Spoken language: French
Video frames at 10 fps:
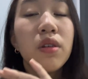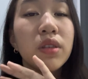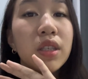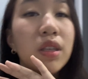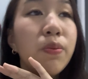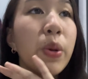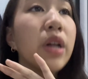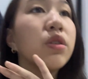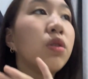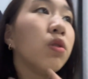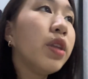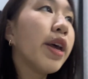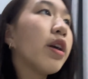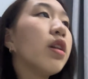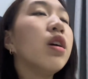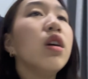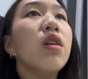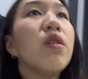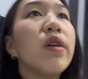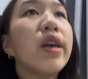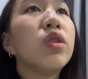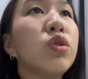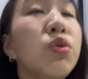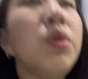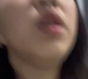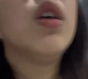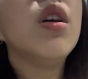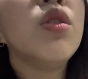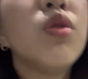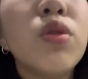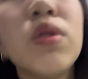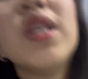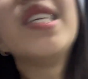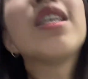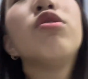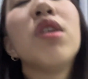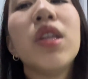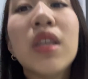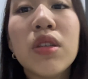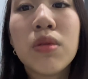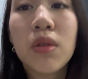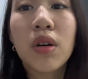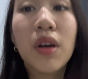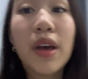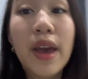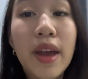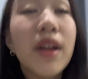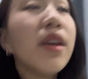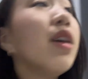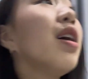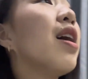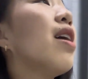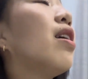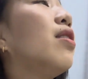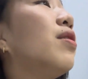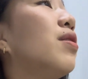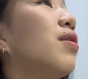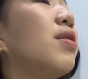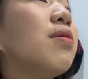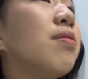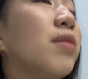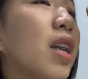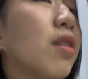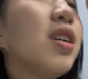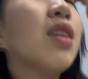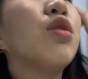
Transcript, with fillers: qui parlent que d'elle, elle suit toutes les actualités sur elle. Elle, elle regarde